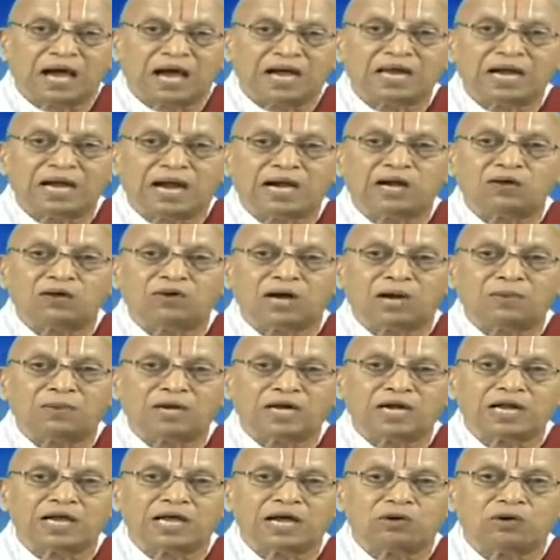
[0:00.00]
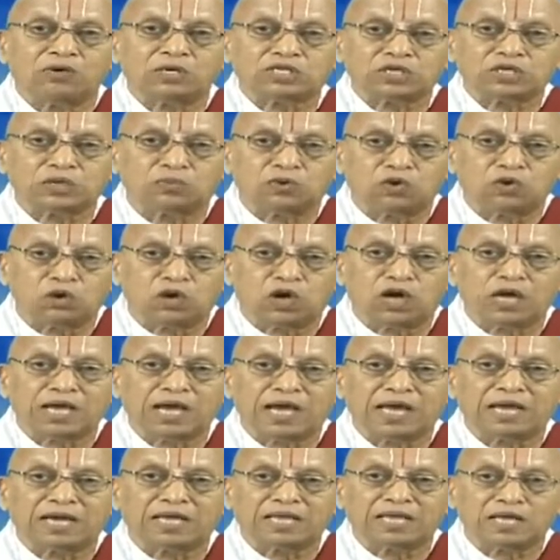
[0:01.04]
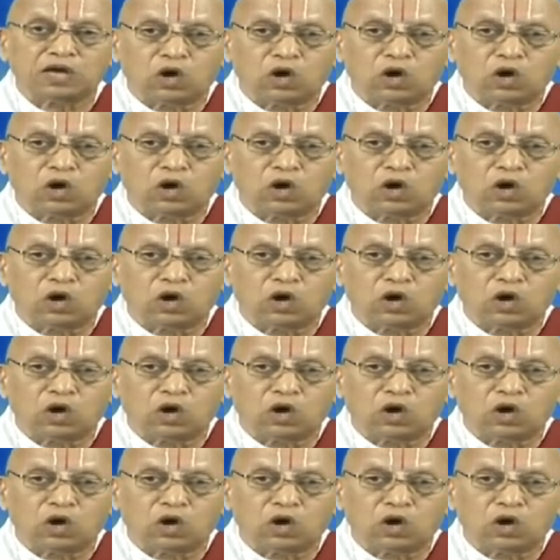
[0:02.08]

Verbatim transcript: ఆనాడు వామనుడిగా వచ్చి భూలోకాన్ని